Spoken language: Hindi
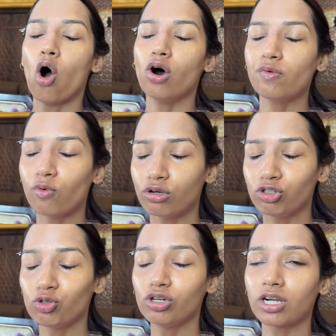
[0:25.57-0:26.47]
और वो
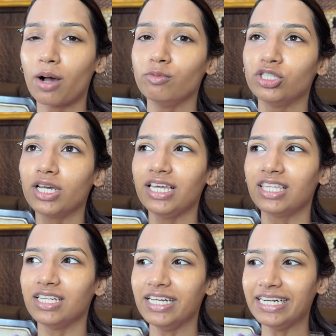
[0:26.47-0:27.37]
शूट का मुझे
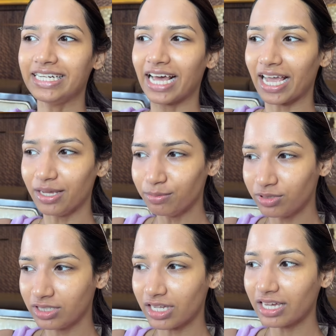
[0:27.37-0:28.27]
इतने टाइम
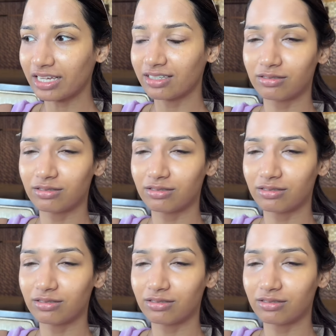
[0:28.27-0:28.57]
से